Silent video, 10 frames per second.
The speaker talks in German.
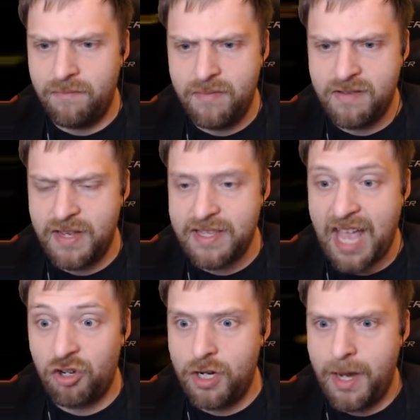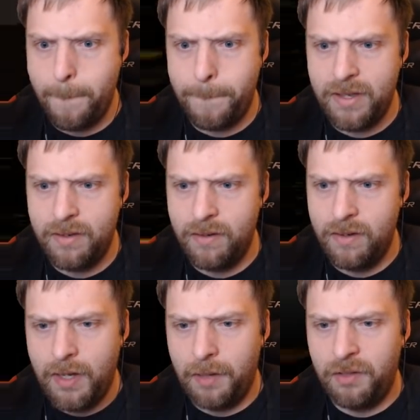Mit so einer Taschenlampe.
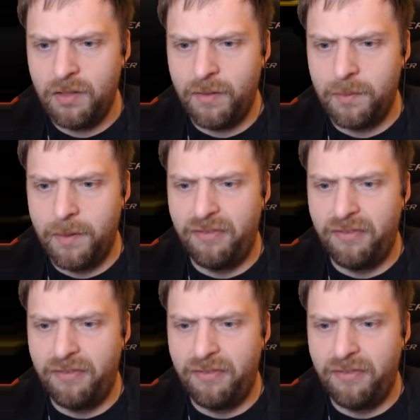Was hieß ist was mit